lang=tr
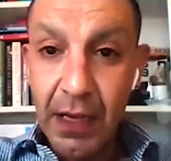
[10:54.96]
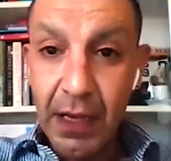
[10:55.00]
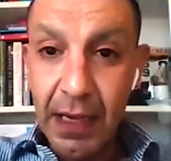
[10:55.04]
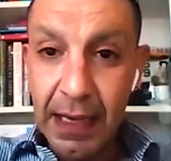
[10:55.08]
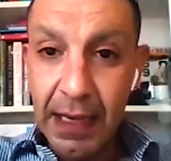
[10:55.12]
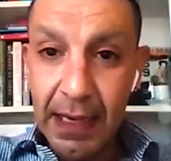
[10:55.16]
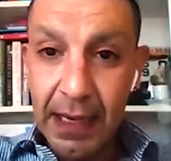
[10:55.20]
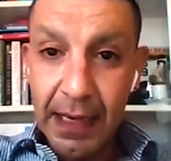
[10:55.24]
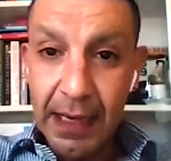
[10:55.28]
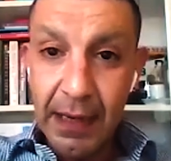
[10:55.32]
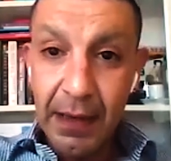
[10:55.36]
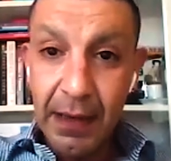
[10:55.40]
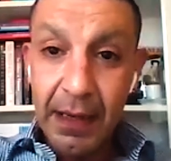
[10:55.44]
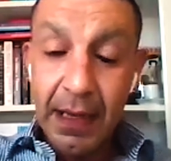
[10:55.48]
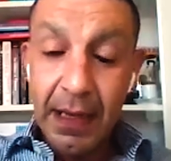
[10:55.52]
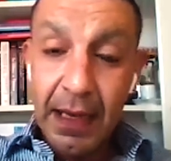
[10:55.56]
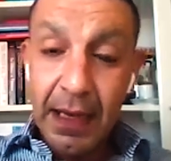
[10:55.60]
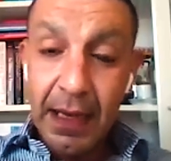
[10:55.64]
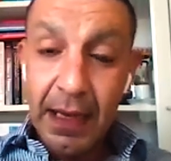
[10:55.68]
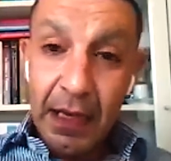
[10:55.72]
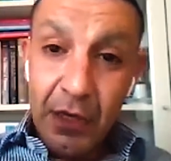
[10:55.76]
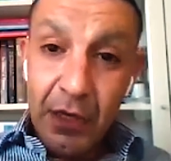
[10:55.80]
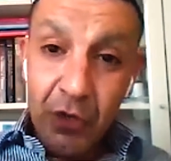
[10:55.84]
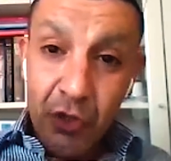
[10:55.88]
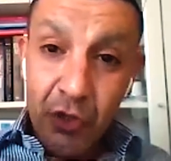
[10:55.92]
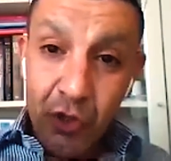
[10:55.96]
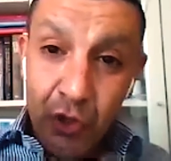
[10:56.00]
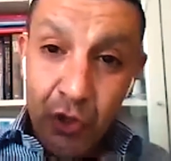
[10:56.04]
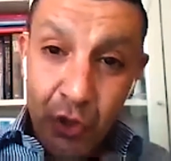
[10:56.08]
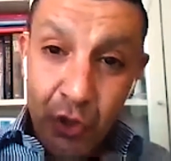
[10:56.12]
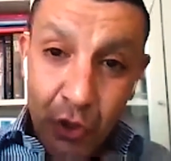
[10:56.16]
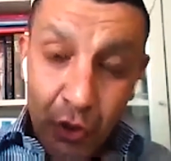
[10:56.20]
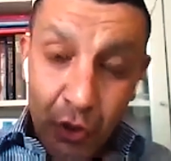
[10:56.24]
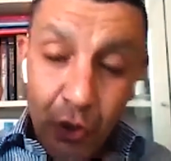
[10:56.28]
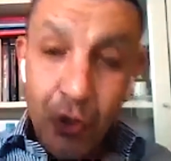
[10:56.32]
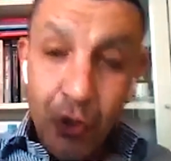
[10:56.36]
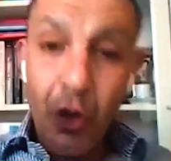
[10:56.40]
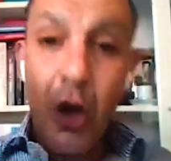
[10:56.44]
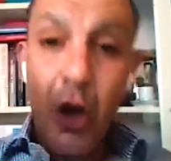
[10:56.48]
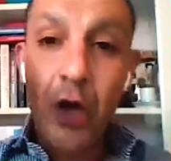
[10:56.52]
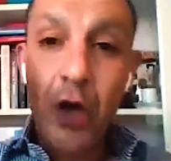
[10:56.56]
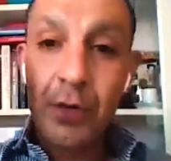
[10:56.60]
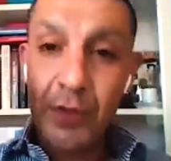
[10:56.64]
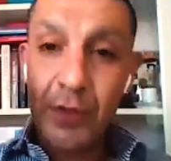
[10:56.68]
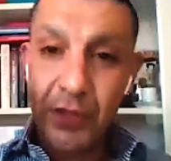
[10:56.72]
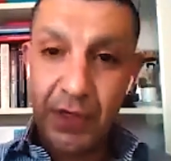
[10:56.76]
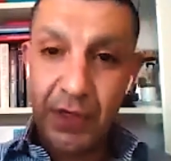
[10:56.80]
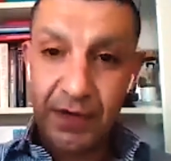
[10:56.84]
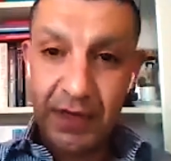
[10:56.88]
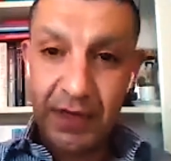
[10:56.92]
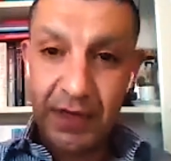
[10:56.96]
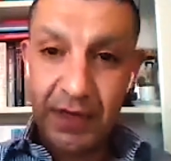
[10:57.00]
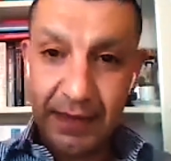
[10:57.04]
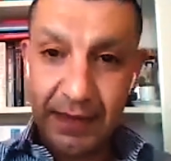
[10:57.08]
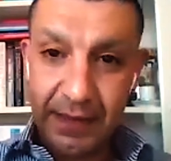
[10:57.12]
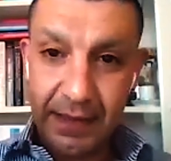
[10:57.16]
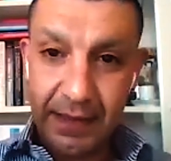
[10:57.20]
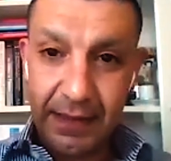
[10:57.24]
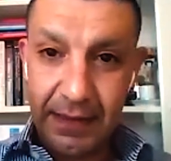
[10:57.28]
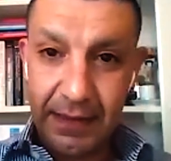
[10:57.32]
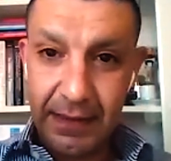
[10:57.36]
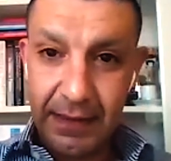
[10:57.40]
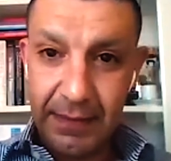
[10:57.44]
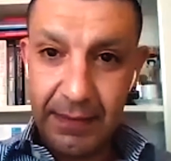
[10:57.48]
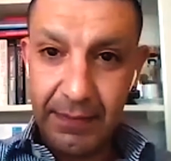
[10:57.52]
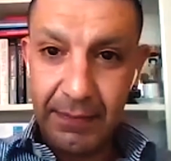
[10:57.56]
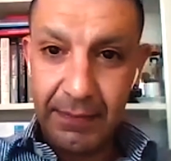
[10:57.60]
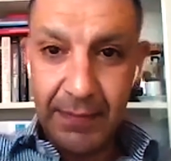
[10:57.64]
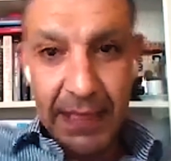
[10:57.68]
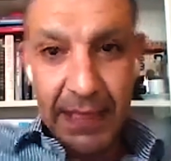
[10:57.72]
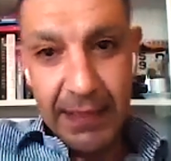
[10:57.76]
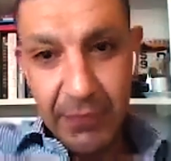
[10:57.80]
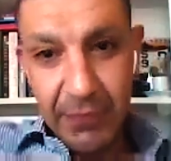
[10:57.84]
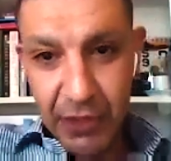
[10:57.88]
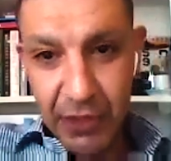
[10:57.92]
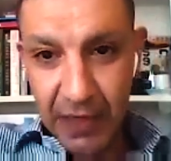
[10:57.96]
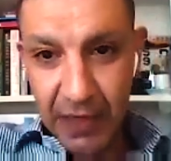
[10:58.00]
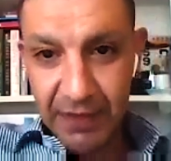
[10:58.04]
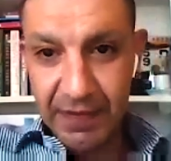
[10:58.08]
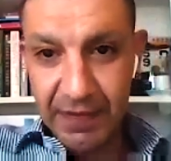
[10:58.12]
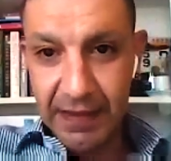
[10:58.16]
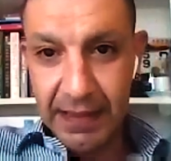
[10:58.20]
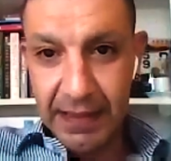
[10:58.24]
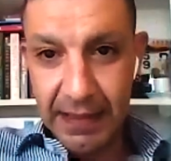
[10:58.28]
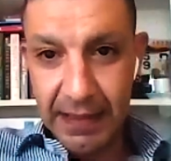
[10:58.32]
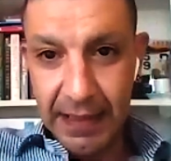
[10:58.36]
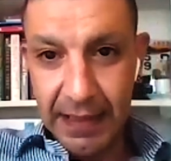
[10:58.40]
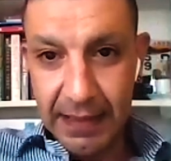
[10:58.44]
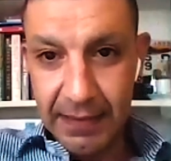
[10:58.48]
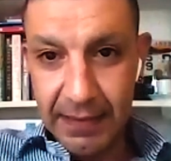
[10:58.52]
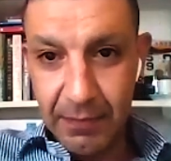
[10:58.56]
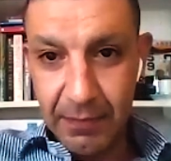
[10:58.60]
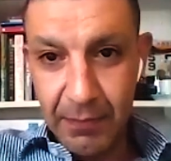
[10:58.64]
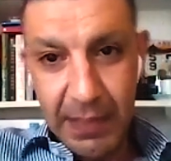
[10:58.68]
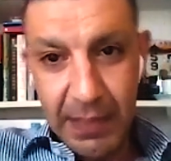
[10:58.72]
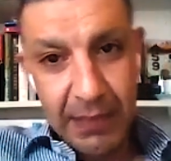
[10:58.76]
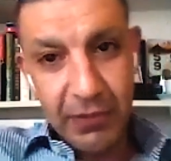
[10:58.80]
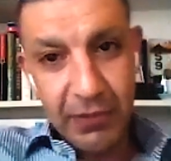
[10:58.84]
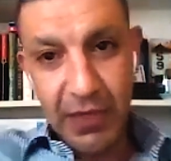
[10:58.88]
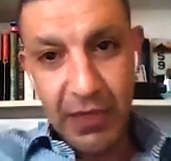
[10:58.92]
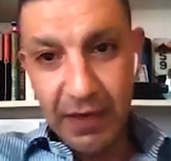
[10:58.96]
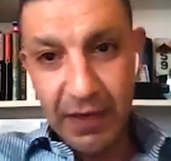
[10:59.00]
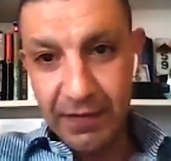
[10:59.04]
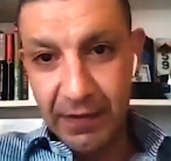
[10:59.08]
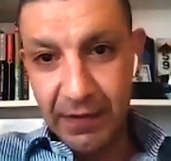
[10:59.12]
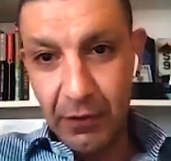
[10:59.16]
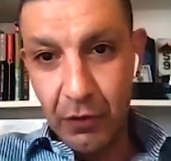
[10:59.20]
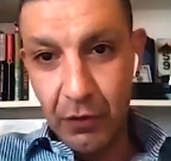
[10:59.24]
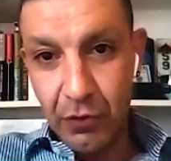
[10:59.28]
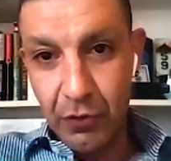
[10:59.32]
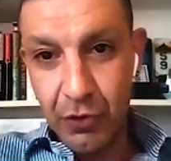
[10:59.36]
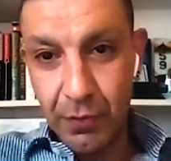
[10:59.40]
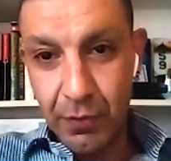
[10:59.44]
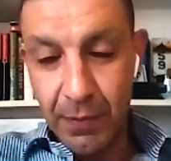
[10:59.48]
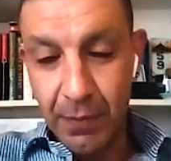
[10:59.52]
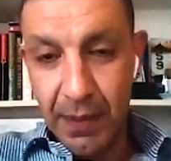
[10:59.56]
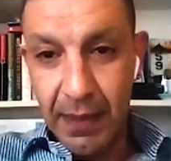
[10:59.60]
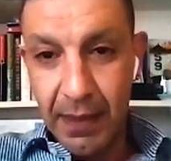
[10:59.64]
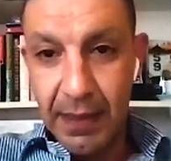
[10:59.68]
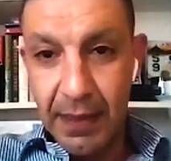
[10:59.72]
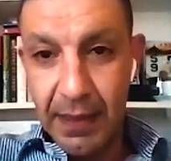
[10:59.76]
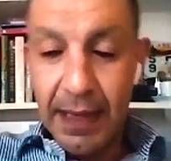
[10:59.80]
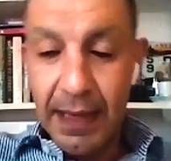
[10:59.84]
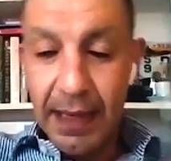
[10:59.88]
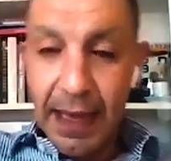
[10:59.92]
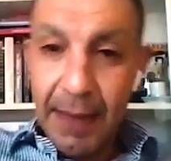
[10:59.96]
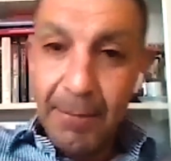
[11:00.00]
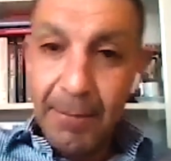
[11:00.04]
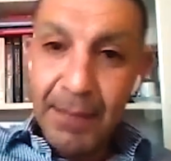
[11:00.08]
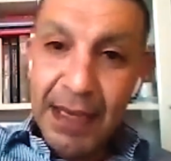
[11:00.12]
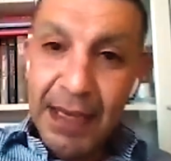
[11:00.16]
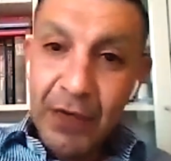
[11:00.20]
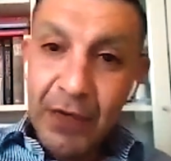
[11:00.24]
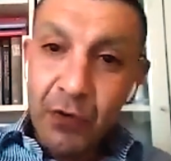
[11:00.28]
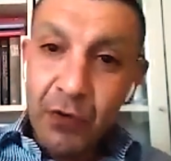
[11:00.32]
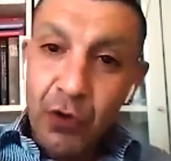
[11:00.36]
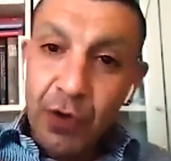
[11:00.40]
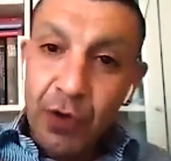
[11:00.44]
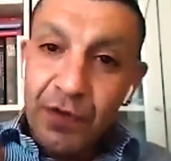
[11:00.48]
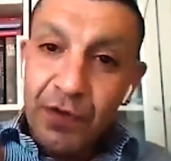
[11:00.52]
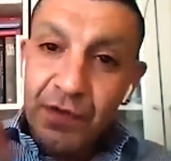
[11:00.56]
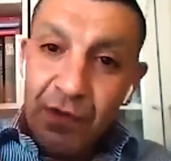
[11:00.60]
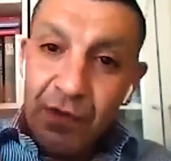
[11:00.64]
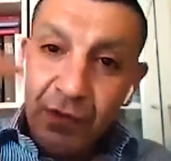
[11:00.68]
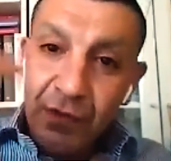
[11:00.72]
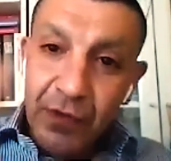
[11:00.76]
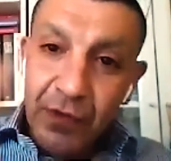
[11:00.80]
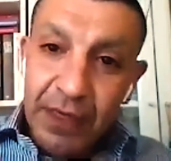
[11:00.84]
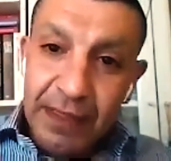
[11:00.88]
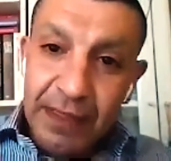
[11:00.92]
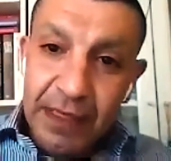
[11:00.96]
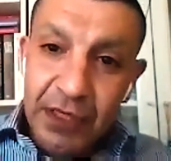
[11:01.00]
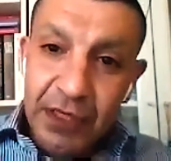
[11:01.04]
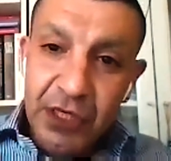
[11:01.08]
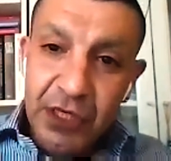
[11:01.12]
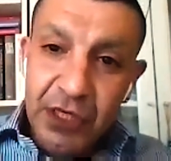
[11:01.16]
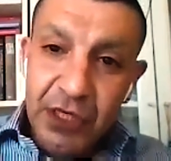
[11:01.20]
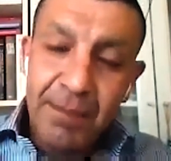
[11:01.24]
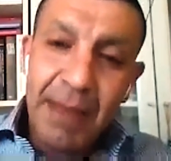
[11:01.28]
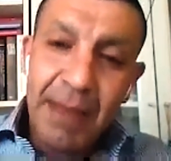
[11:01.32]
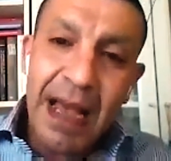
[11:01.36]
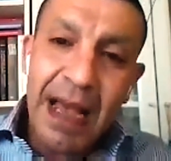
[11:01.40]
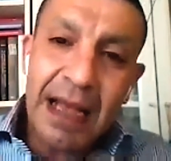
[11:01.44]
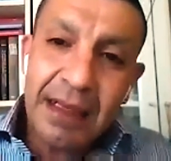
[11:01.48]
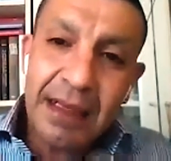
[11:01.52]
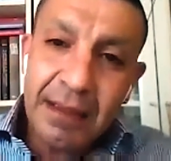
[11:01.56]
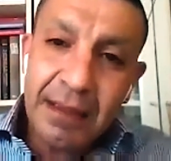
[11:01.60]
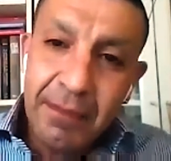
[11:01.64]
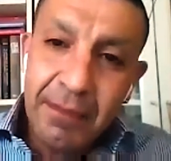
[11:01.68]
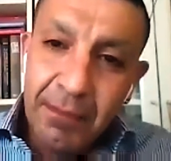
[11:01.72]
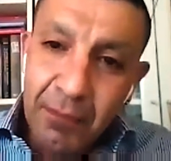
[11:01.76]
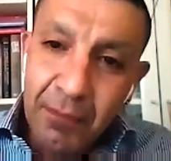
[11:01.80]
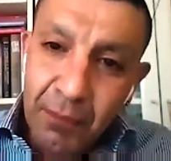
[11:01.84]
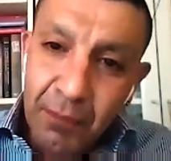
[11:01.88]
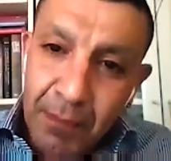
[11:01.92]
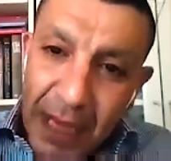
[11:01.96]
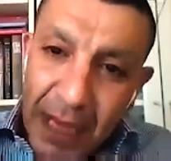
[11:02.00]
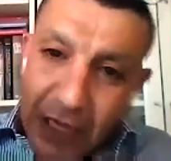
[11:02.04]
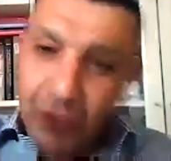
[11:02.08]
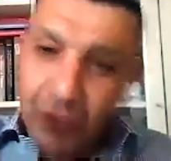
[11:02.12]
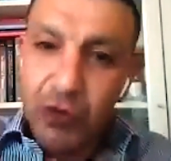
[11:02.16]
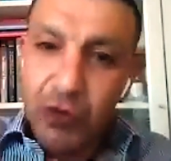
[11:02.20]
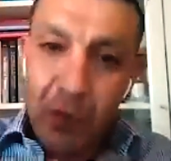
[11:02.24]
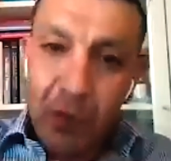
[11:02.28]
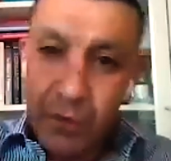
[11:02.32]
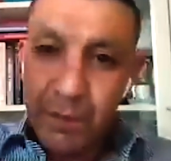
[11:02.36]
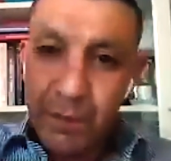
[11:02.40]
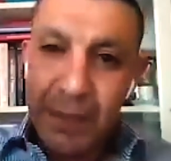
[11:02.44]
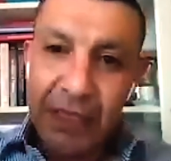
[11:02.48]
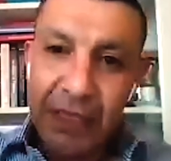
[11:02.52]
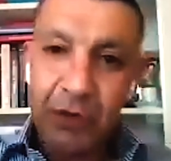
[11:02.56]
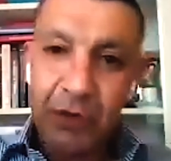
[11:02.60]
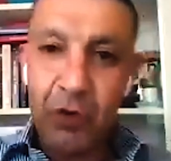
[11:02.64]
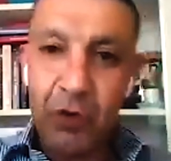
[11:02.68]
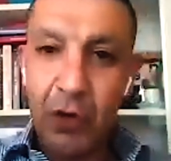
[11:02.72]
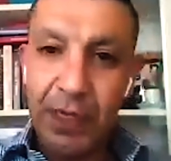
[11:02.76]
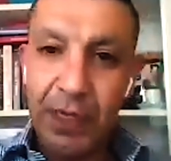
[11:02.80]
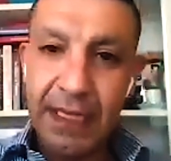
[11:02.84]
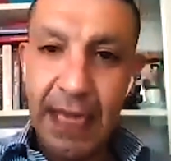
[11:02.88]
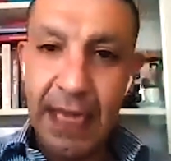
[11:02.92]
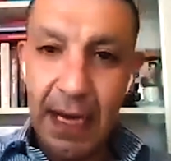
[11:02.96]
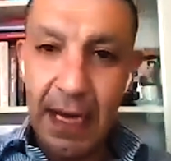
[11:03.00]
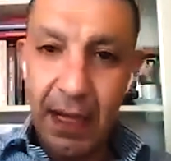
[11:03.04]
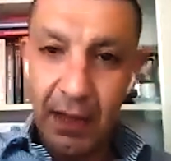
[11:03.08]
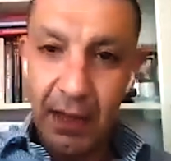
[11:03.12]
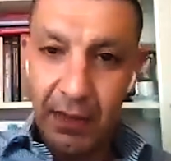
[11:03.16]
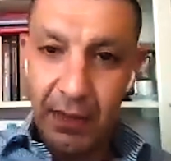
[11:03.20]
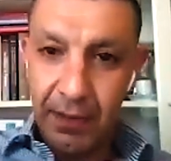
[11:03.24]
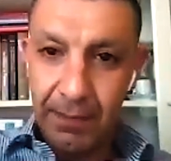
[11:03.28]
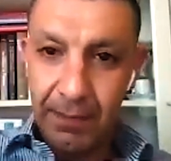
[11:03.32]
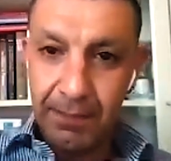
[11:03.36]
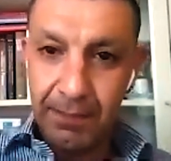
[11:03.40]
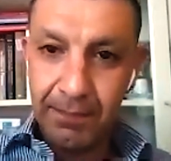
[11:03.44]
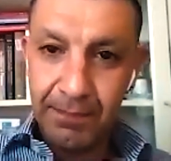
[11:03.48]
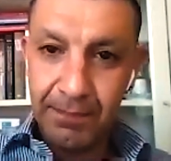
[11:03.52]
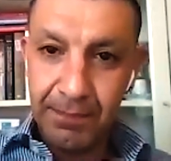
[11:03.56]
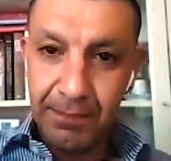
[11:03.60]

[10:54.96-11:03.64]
Ee, şunu görmeyeceğiz artık. Benim şahsi kanaat, benim şahsi görüşüm. Mikro strateji ben 500 bitcoin de aldım.